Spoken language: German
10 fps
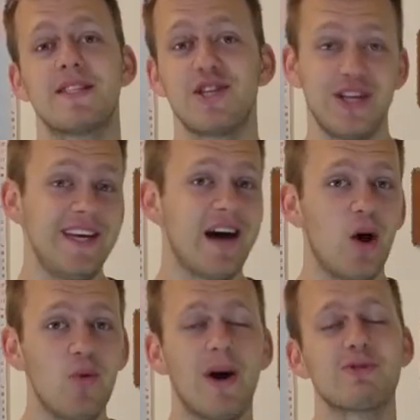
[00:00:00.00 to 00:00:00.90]
Sie stehen
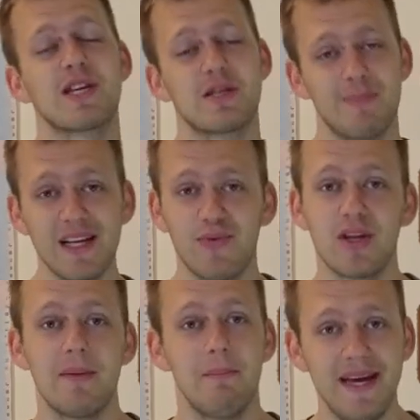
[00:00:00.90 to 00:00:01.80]
auf aus Respekt
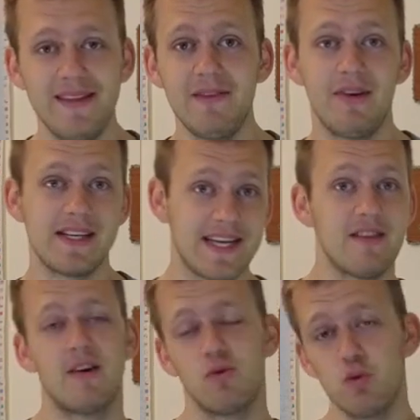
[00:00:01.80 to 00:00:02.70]
vor dem Medi, weil
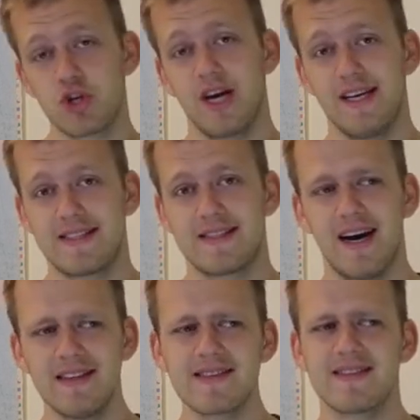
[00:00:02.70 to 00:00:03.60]
seine Vanushka jetzt
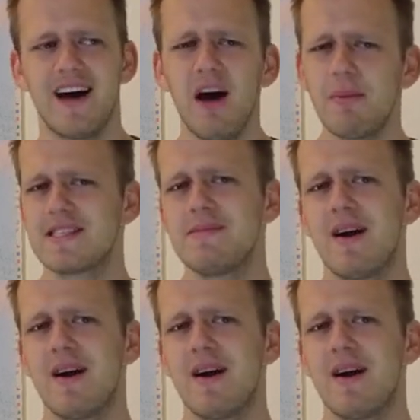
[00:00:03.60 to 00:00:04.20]
tanzt, aber sie